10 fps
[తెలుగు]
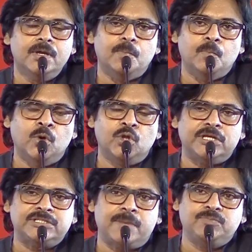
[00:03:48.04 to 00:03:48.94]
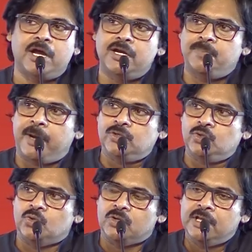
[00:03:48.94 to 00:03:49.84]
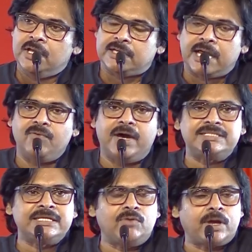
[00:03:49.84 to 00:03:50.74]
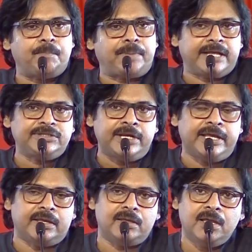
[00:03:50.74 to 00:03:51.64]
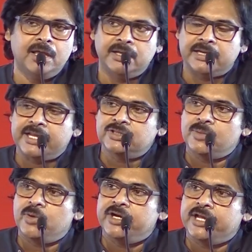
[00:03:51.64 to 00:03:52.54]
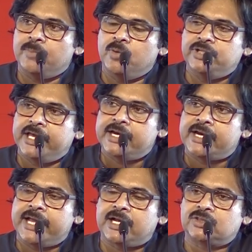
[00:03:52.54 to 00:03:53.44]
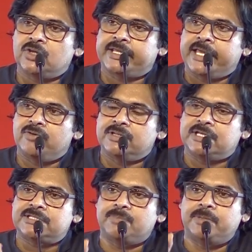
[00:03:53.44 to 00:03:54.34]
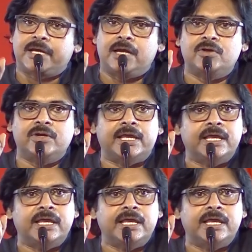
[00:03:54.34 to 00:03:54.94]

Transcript: మూడు దశాబ్దాల పాటు రావాల్సిన ఒక ప్రగతిని నరేంద్ర మోడీగా మోదీ గారి నాయకత్వంలో కేవలం దశాబ్ద కాలంలోనే